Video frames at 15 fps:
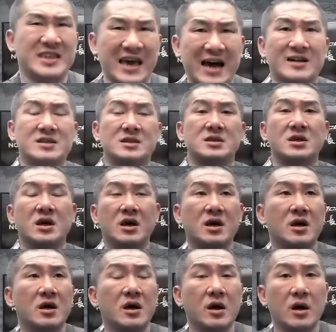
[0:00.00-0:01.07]
这样子，
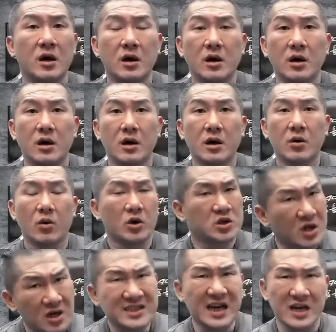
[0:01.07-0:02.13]
我
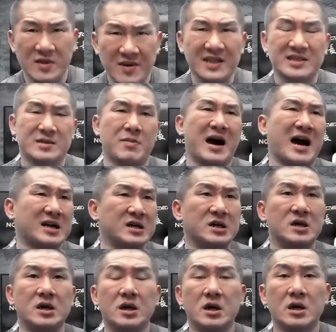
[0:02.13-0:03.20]
就是在里面妈
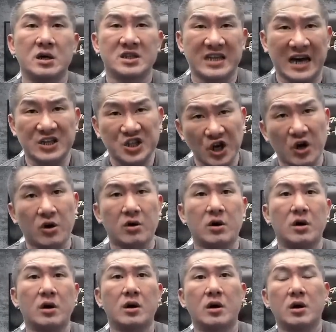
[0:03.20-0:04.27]
的抢救，
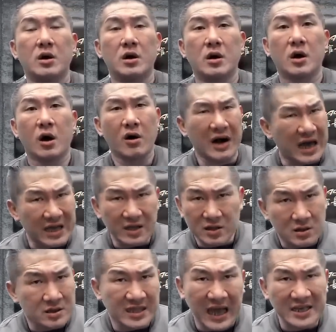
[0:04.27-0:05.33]
后
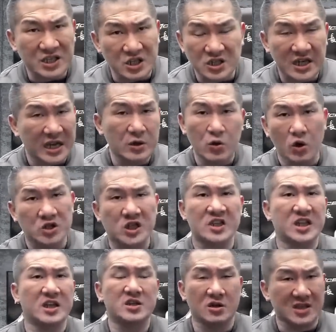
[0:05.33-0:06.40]
来太时间过七
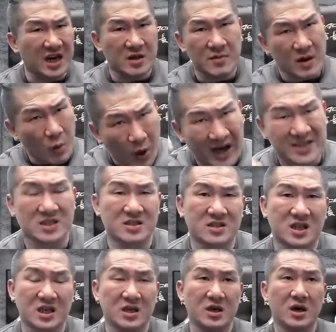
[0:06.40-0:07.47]
天之后，在里面挖尸
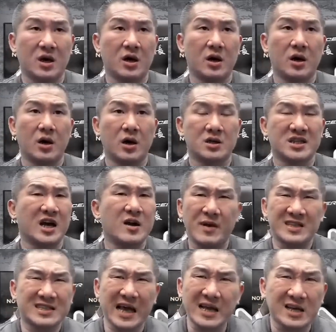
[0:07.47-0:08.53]
体。在那
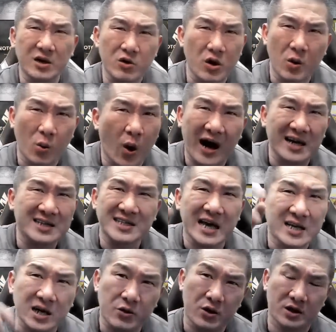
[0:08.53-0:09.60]
边三个月，挖了
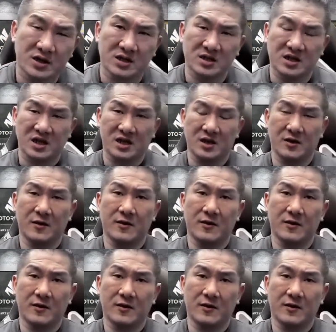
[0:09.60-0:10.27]
三个月尸体，